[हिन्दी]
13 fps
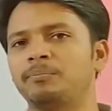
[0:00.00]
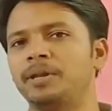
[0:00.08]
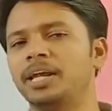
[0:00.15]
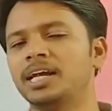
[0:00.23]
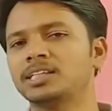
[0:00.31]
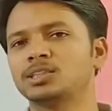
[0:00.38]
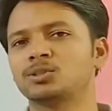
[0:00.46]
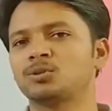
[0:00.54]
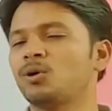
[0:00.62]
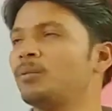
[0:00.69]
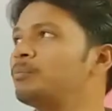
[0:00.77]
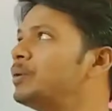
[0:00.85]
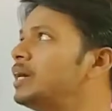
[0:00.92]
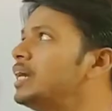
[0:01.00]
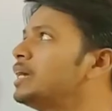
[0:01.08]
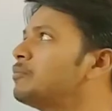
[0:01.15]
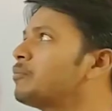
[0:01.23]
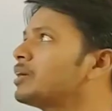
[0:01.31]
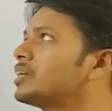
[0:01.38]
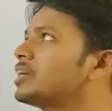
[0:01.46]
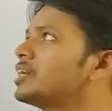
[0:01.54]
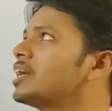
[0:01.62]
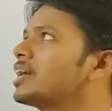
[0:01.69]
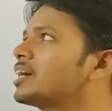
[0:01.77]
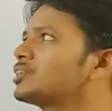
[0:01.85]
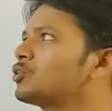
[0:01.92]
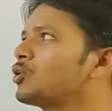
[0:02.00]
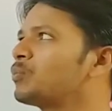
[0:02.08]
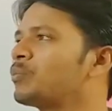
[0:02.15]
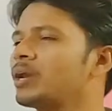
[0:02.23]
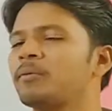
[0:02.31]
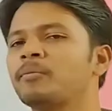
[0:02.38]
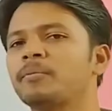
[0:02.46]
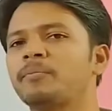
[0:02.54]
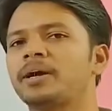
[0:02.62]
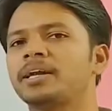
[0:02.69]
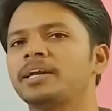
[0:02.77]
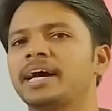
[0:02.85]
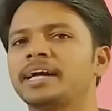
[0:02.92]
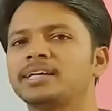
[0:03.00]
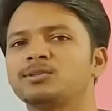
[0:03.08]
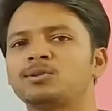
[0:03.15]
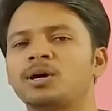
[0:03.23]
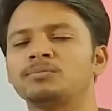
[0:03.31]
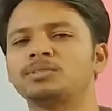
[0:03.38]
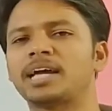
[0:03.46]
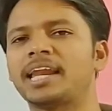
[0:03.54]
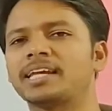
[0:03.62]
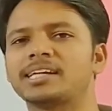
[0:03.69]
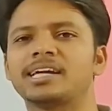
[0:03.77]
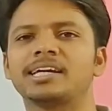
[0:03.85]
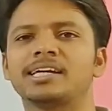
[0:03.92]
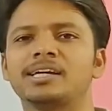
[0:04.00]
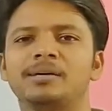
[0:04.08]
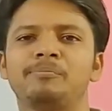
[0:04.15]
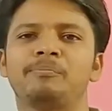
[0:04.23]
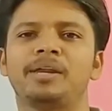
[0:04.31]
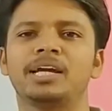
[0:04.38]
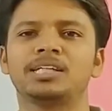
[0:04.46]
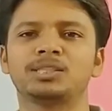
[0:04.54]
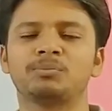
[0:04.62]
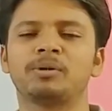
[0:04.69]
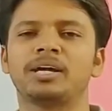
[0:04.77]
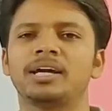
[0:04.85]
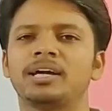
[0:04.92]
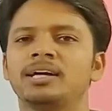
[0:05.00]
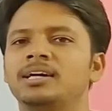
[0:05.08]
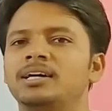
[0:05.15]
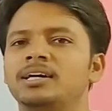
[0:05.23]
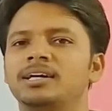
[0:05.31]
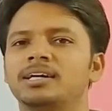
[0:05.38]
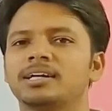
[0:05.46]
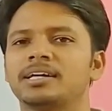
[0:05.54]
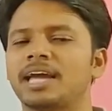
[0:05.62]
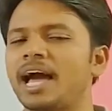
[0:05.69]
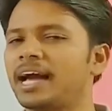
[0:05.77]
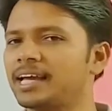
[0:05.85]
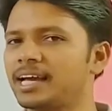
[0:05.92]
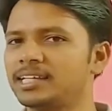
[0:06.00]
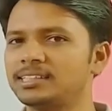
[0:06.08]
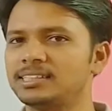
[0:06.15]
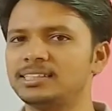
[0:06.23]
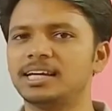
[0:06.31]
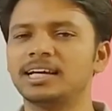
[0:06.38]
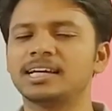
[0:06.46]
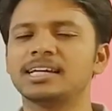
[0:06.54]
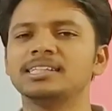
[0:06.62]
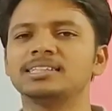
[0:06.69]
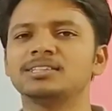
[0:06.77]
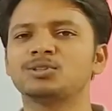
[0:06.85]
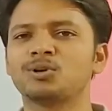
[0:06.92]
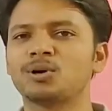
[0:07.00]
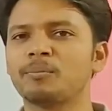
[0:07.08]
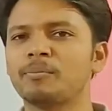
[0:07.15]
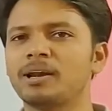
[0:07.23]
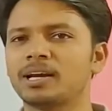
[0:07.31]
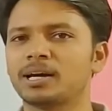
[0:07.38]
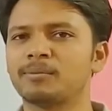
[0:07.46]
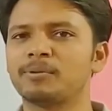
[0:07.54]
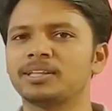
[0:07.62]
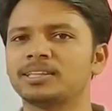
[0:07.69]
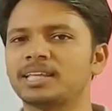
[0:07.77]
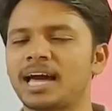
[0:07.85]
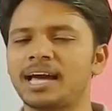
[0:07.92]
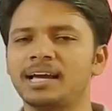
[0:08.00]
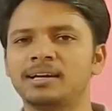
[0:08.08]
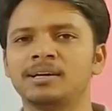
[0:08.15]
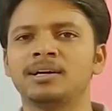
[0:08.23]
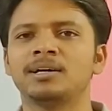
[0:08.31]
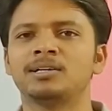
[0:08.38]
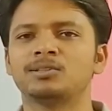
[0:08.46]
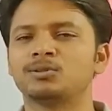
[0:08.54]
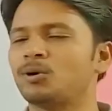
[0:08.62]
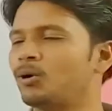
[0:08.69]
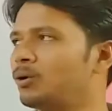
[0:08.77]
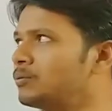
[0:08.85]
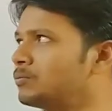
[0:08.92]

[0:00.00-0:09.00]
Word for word: ब्रिक्स को बिल्डिंग मटेरियल के तौर पर हमें पढ़ना है तो हम जानेंगे कि ब्रिक्स में क्या क्या चीजें किन चीजों को मिलकर बनता है तो